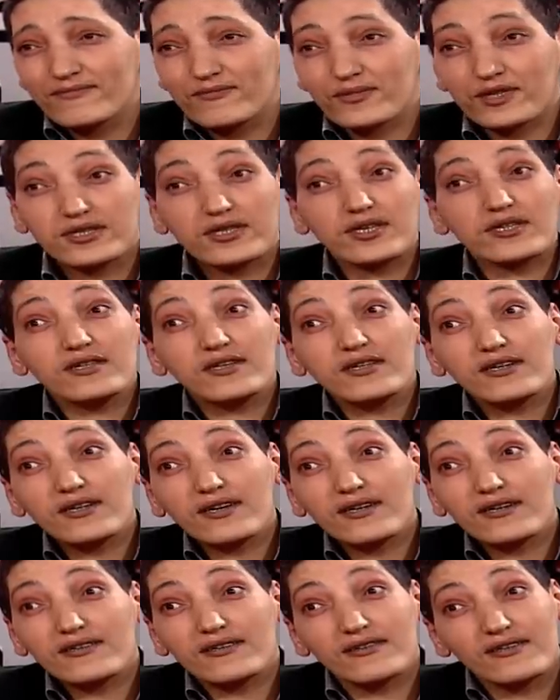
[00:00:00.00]
بس هذه
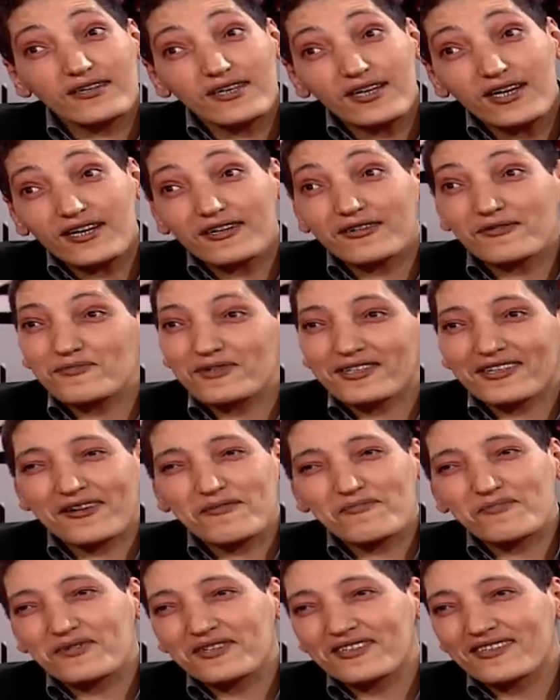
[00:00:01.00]
حكمه
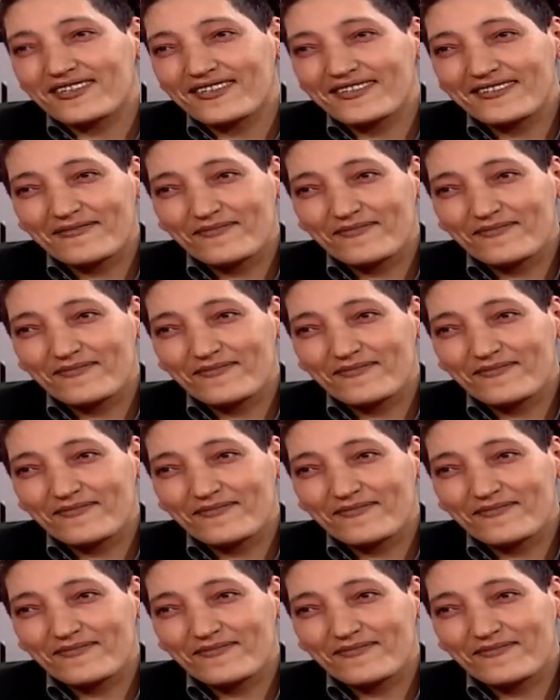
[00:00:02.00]
ربنا